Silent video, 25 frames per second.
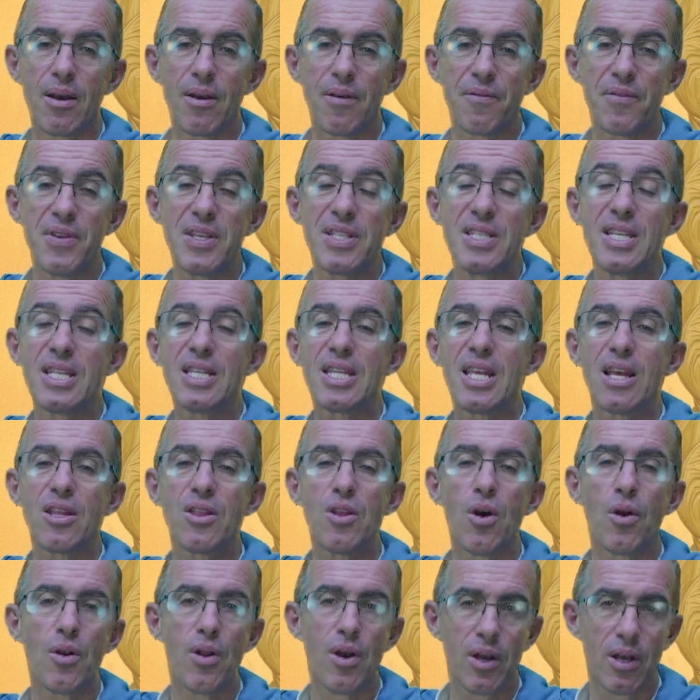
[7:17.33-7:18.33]
visités
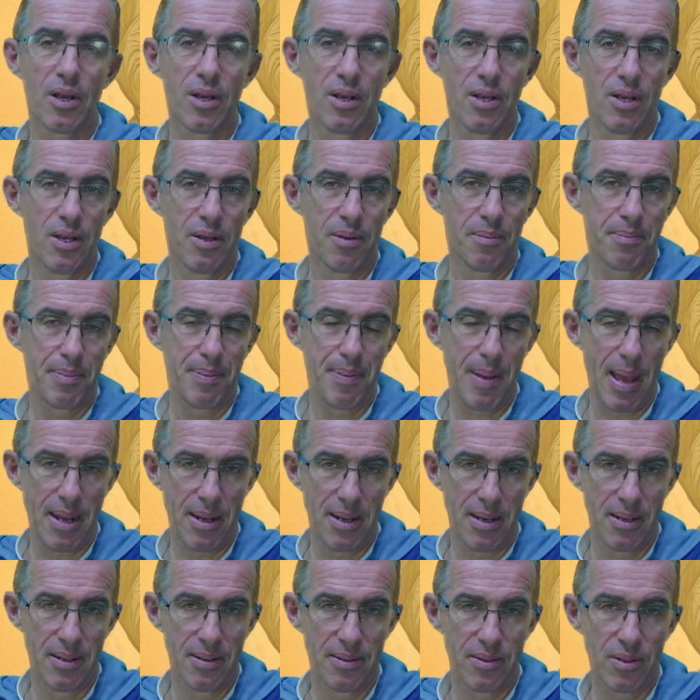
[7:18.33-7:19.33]
dans leur
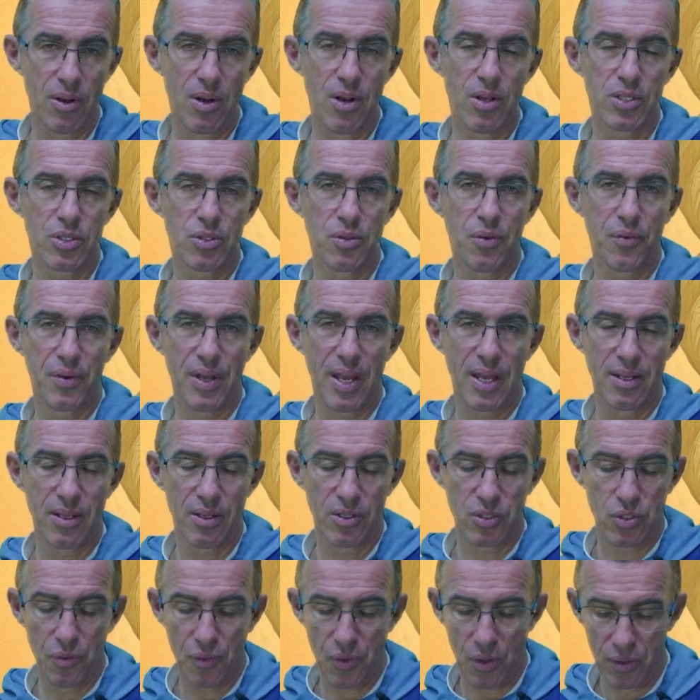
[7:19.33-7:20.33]
peine, dans leur
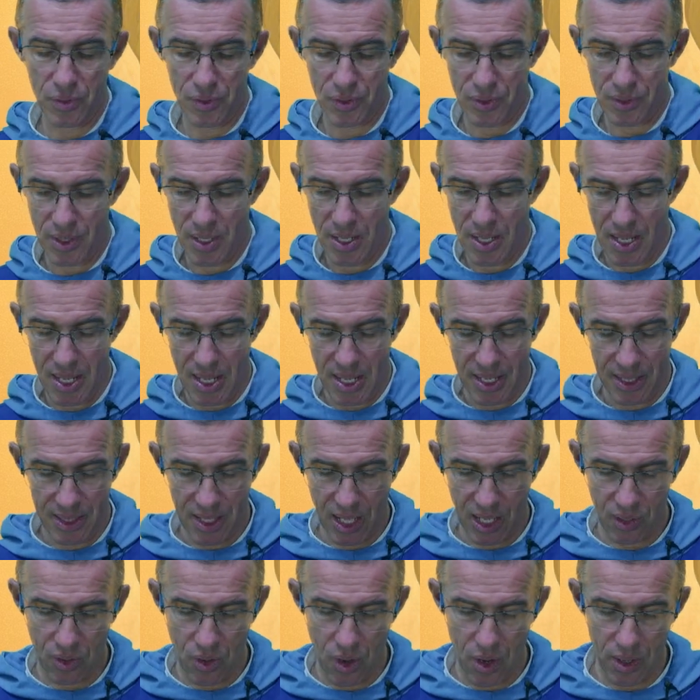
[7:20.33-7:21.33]
souffrance.
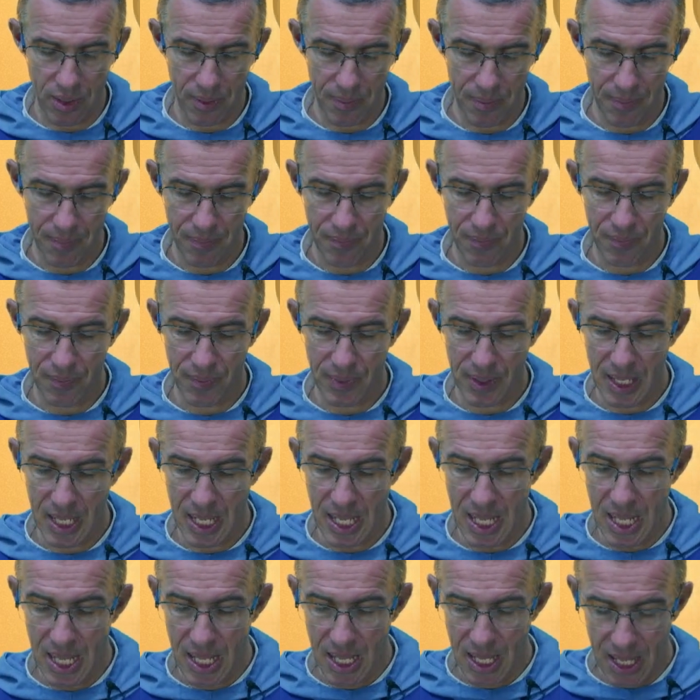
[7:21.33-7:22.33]
D'accord
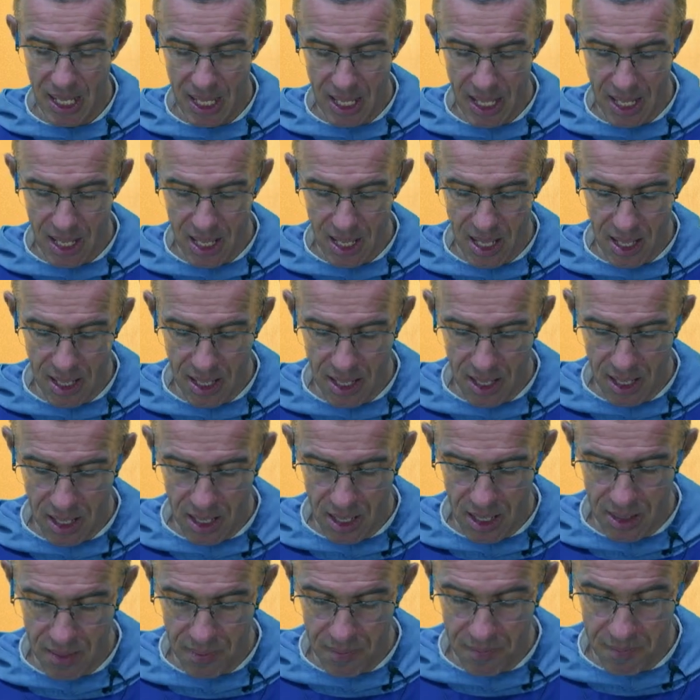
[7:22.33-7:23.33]
et
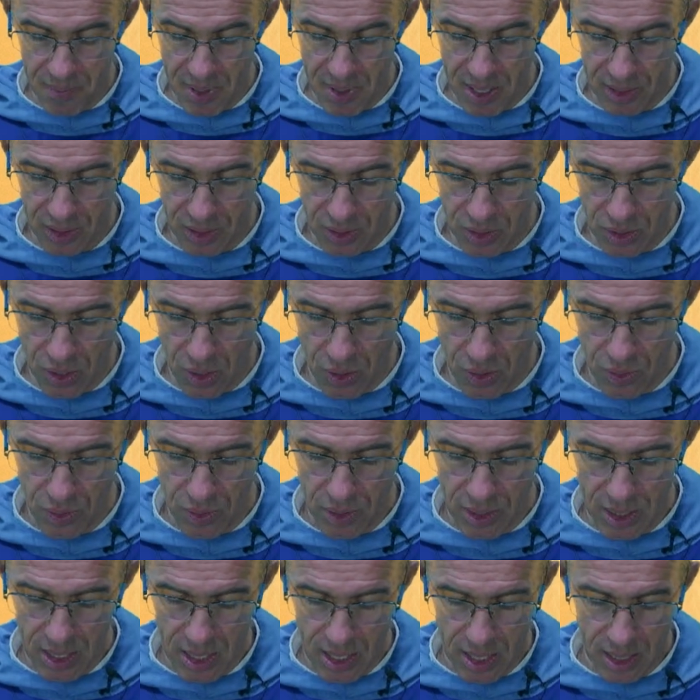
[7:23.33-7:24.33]
euh, maintenant,
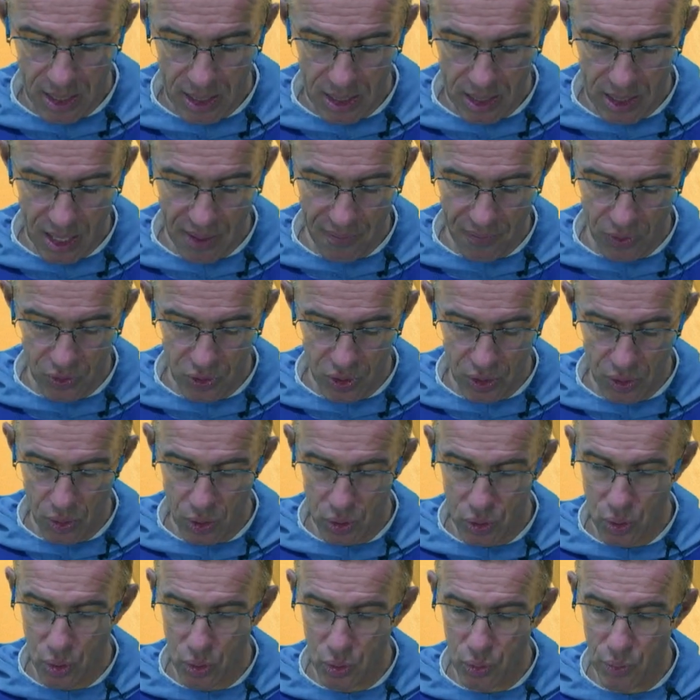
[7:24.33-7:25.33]
l'évangile
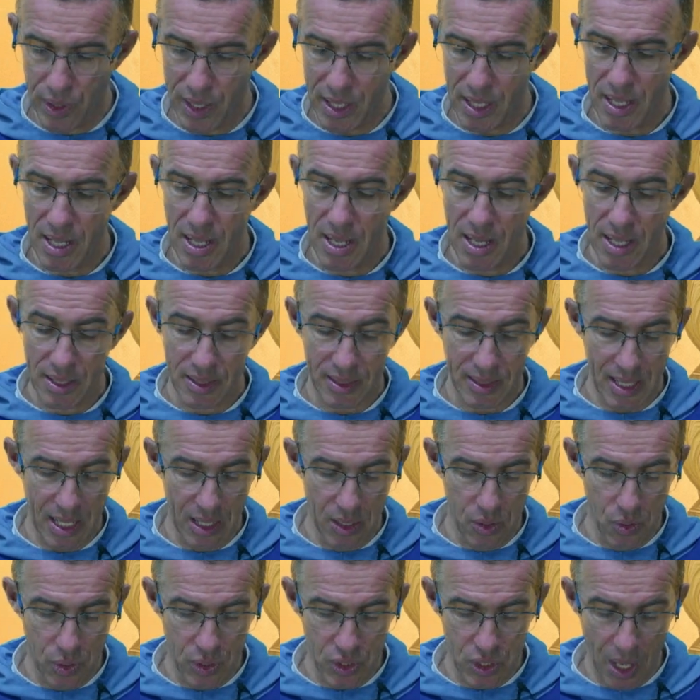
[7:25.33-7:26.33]
d'aujourd'hui, c'est
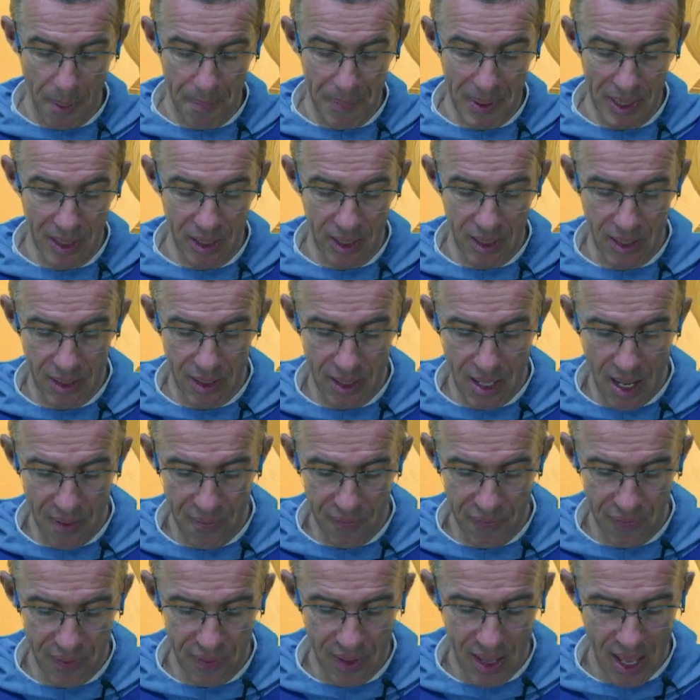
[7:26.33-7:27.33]
Luc chapitre
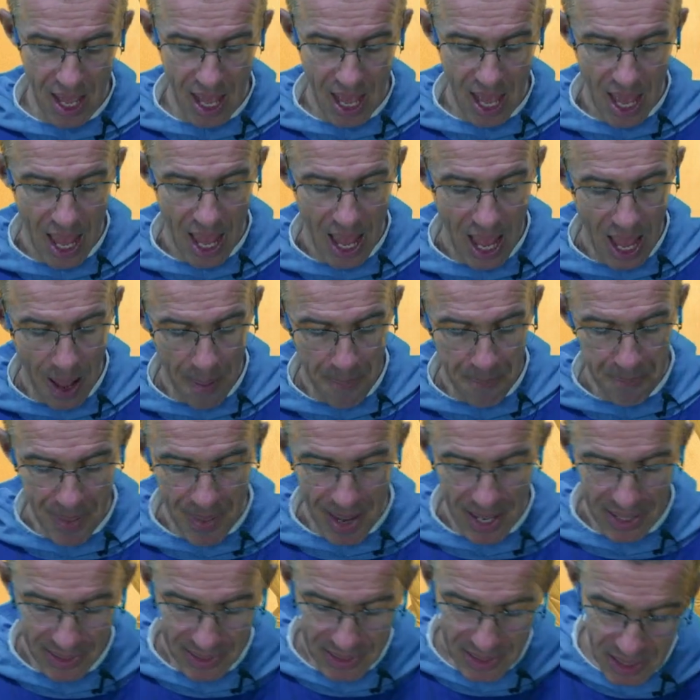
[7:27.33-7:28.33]
9 à
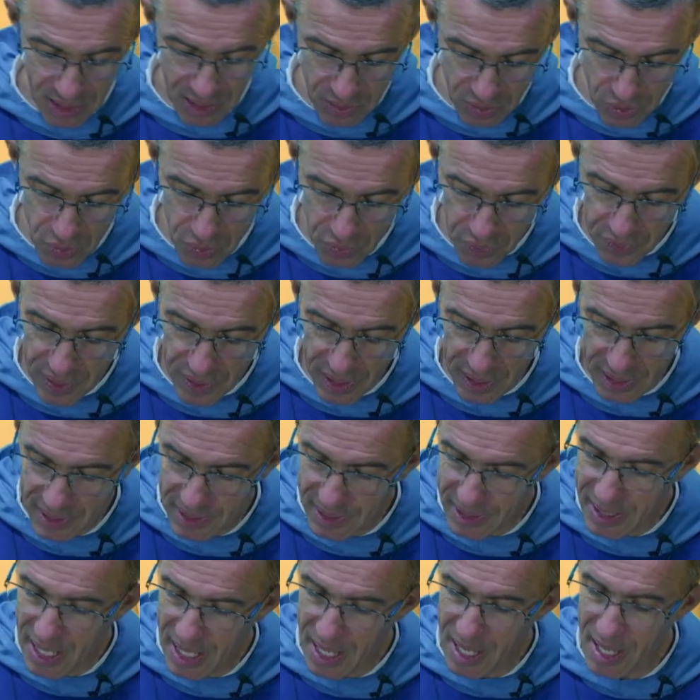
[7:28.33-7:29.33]
partir du
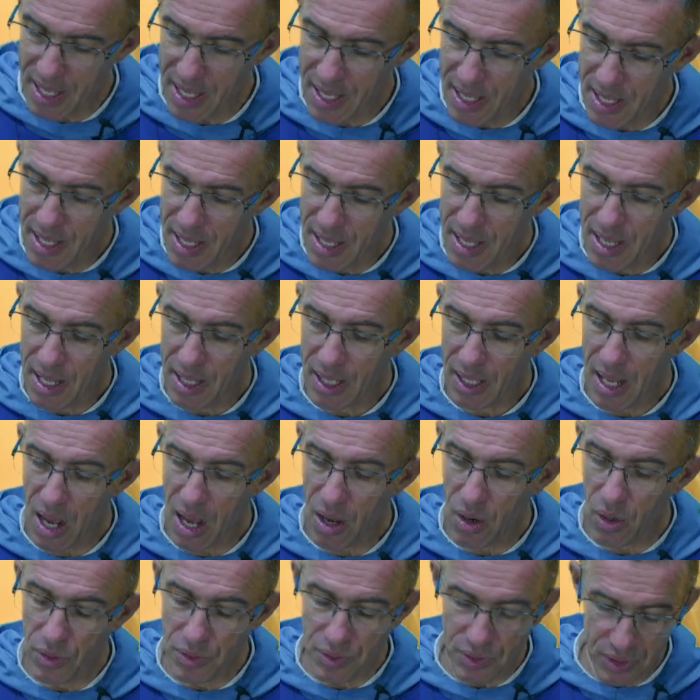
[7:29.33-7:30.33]
verset
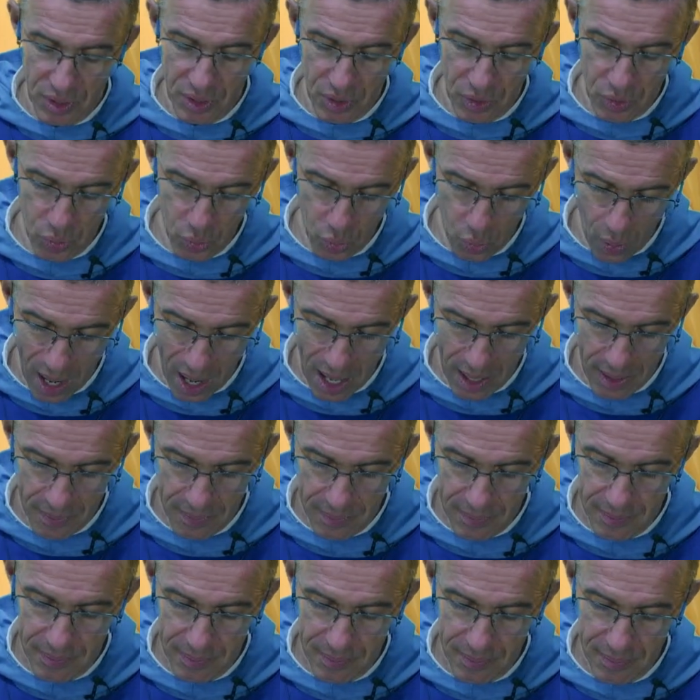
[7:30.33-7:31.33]
43.
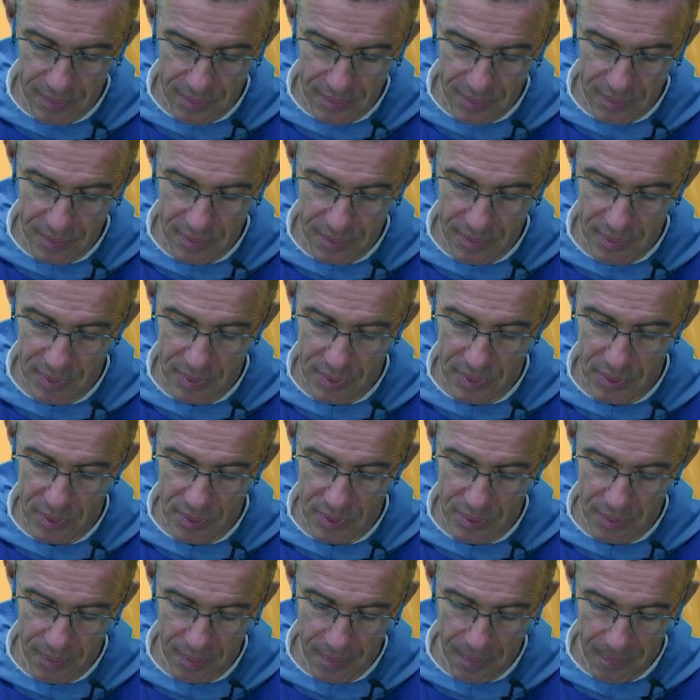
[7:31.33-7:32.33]

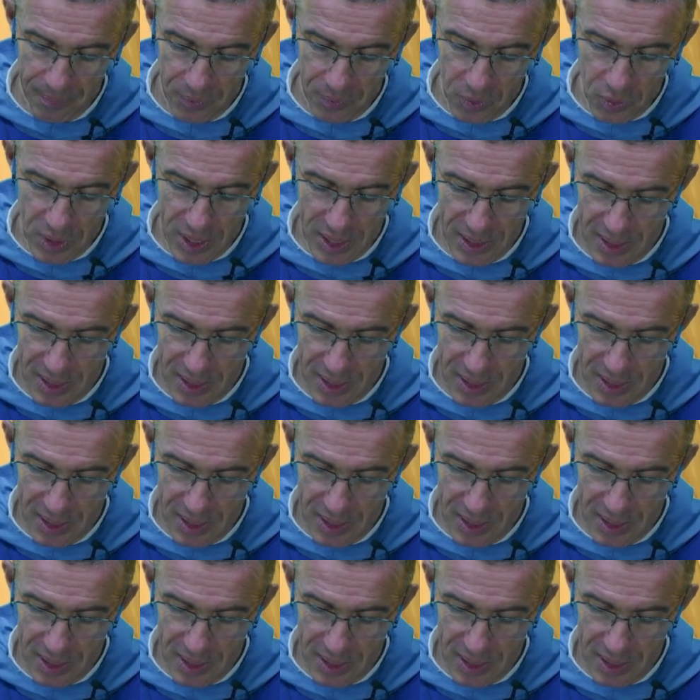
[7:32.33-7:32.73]
On dit